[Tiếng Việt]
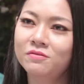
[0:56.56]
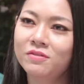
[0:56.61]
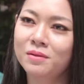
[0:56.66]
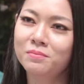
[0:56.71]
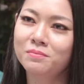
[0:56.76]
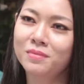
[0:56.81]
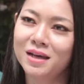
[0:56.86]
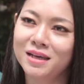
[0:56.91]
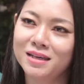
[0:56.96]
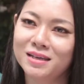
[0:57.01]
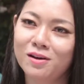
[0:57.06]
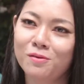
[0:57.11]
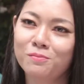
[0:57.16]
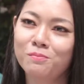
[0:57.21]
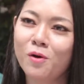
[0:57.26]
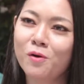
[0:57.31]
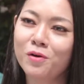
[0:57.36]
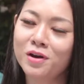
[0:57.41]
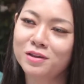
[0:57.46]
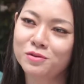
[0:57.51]
khi fanpage
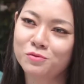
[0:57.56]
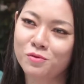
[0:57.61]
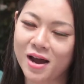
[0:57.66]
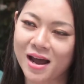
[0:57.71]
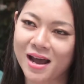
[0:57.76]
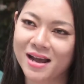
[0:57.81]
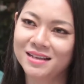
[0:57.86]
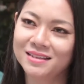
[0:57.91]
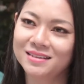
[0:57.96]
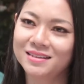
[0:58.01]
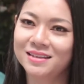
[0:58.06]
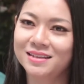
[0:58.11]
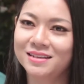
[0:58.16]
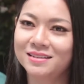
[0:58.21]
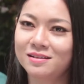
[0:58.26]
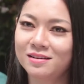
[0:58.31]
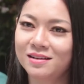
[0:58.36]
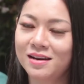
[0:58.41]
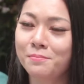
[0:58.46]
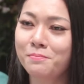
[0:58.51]
công bố kết quả
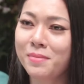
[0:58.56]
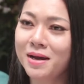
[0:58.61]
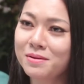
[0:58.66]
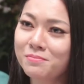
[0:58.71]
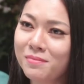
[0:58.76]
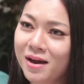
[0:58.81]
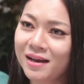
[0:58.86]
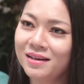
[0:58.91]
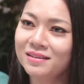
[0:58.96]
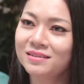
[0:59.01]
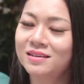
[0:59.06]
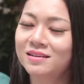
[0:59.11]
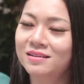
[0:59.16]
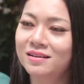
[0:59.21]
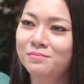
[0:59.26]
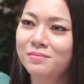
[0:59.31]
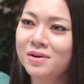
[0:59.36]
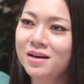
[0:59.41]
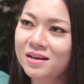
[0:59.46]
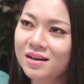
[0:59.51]
thì thật là may mắn
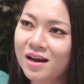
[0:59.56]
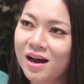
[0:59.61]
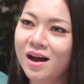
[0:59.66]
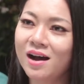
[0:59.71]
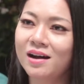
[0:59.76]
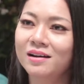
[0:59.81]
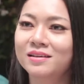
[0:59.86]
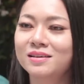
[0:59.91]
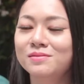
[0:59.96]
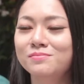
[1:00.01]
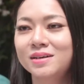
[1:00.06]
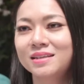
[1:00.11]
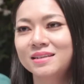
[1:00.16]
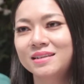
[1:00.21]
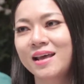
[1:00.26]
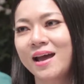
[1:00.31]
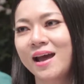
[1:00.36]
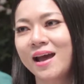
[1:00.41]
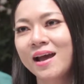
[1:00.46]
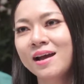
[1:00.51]
thật là bất ngờ khi
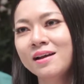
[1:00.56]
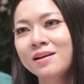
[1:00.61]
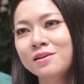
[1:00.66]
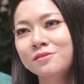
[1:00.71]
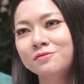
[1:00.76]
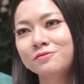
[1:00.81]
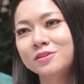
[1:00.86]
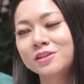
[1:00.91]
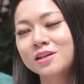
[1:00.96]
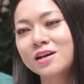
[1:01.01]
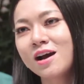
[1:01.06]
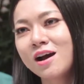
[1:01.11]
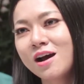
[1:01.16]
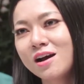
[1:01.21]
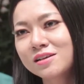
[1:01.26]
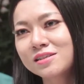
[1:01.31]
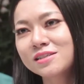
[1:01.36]
mình đã vượt